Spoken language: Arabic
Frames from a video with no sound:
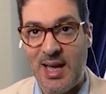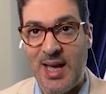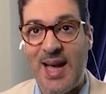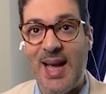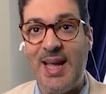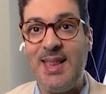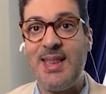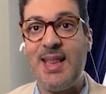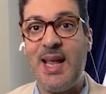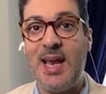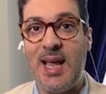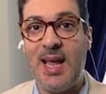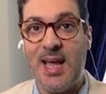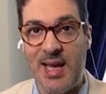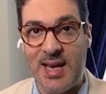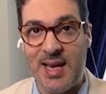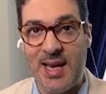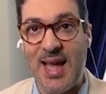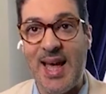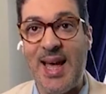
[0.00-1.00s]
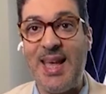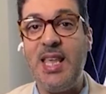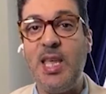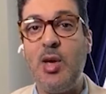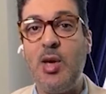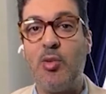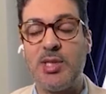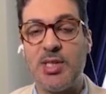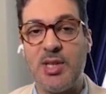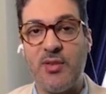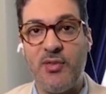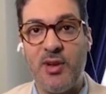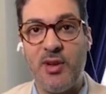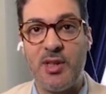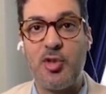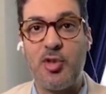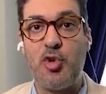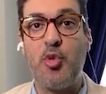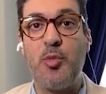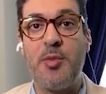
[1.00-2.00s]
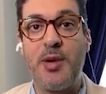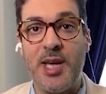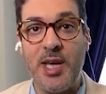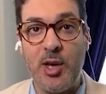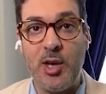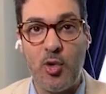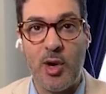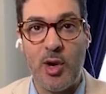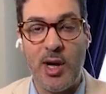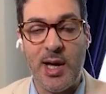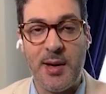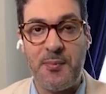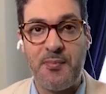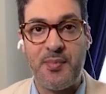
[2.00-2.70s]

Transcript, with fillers: حتى الآن أي وصفات يمكنها